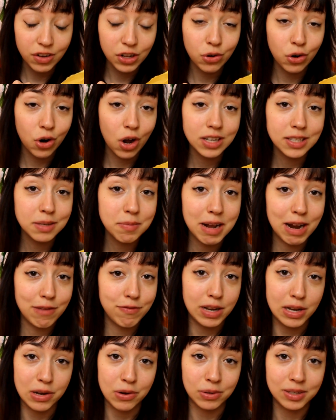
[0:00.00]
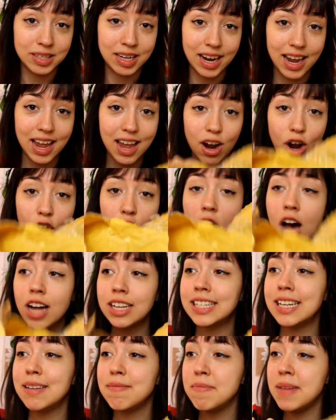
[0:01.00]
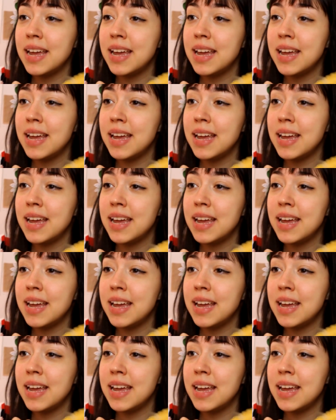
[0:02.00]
Vedo cose meravigliose. Cose